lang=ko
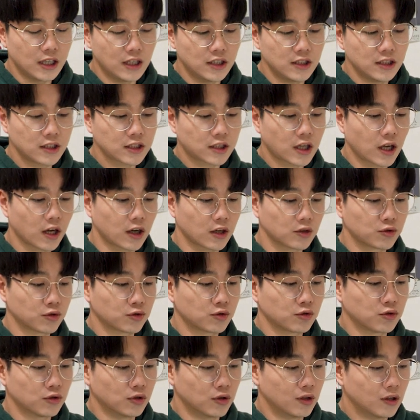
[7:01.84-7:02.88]

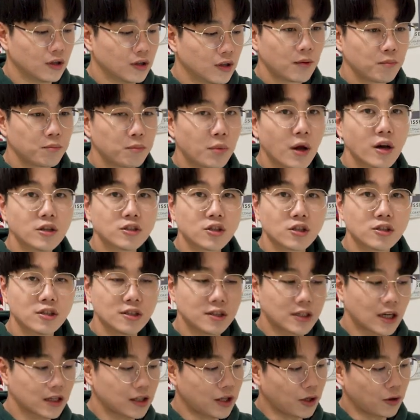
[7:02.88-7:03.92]
인식해가지고 펼쳐진
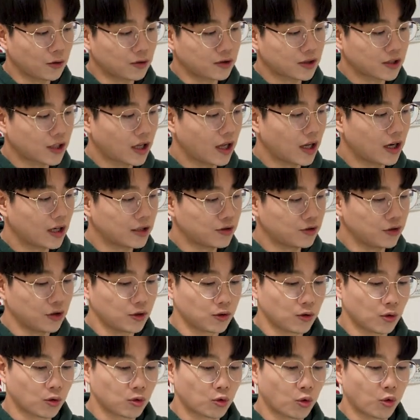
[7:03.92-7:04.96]
상태로 스캔할 수
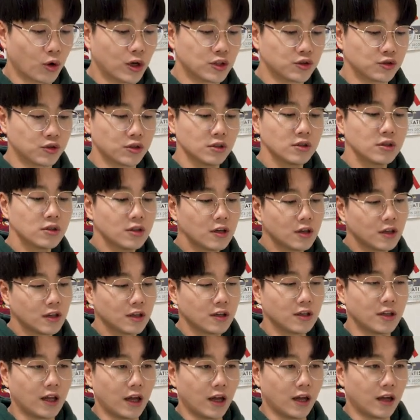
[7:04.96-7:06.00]
있도록 도와주는
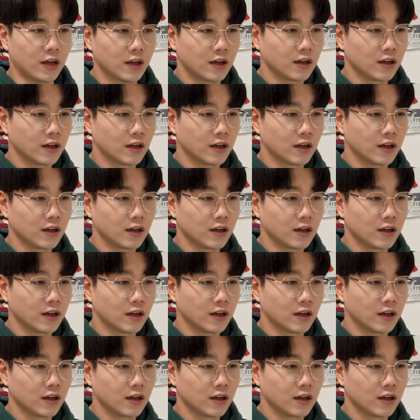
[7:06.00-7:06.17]
네